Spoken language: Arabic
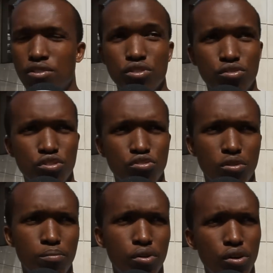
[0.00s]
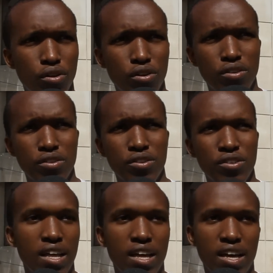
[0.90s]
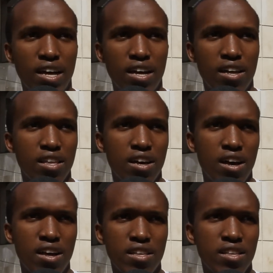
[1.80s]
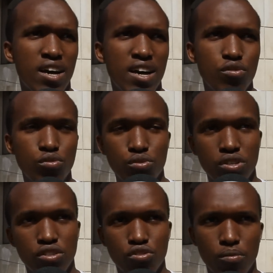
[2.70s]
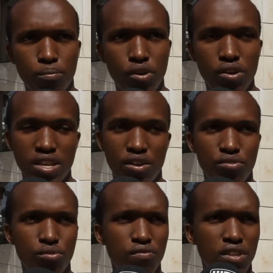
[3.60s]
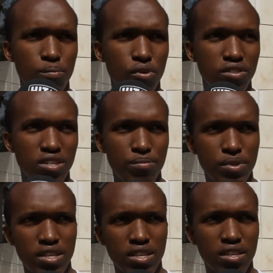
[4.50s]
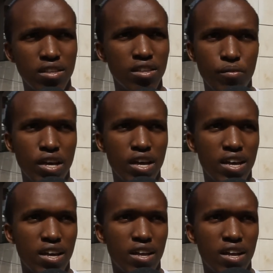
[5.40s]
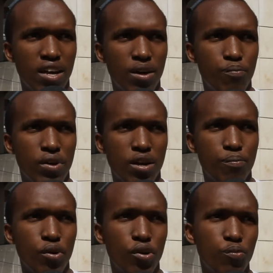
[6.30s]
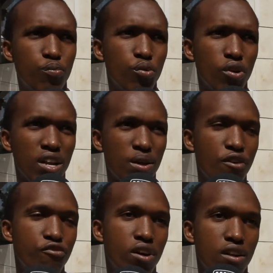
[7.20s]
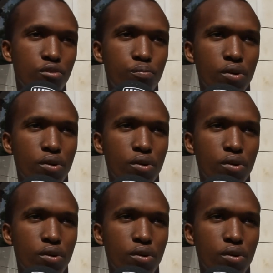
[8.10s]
لا زوتيد سون بون لا يا يا دوتر كي سون بون يا نتروف دي بون زامي مي par rapport pour avoir